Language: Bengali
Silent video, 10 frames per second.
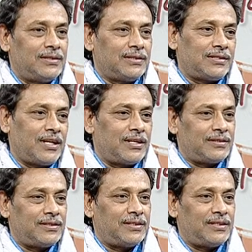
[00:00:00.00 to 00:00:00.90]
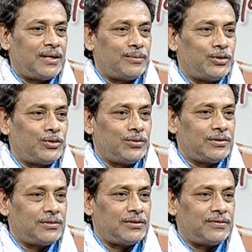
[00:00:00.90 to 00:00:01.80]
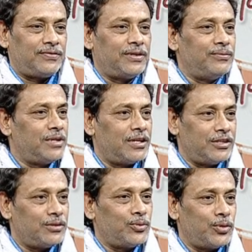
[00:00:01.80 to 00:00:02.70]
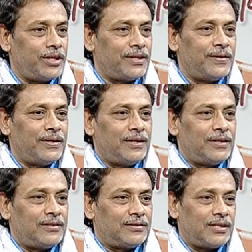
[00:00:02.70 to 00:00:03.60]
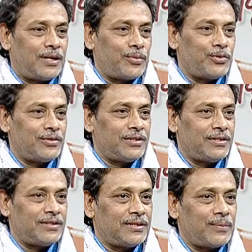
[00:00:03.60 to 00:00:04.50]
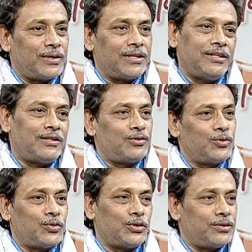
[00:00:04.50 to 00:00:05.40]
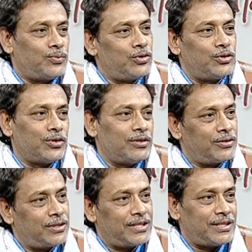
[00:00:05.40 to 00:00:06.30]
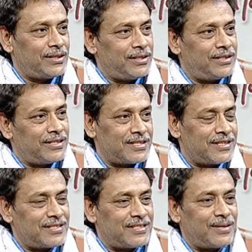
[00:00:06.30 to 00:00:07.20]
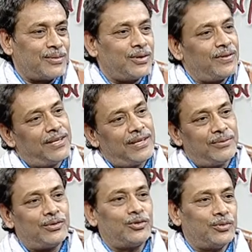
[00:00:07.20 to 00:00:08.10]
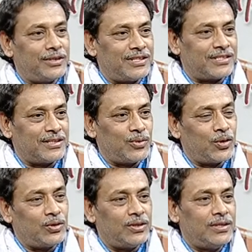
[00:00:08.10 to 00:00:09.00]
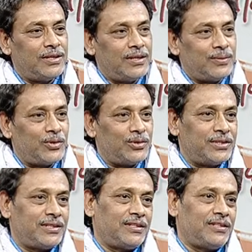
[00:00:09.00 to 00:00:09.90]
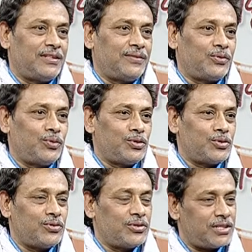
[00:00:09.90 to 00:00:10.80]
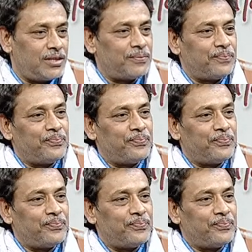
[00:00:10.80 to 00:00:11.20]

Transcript: যে স্যার আমি তো ফিল্ম জার্নালিজম করি তো স্যার আপনি যদি আপনি কি নিত্য পরিচয় লোকে গিয়ে ইন্টারেস্টেড আছেন আমি বললো হ্যাঁ আমি তো খুব ইন্টারেস্টেড বলো বলো যে এফ কবির চৌধুরী সাহেব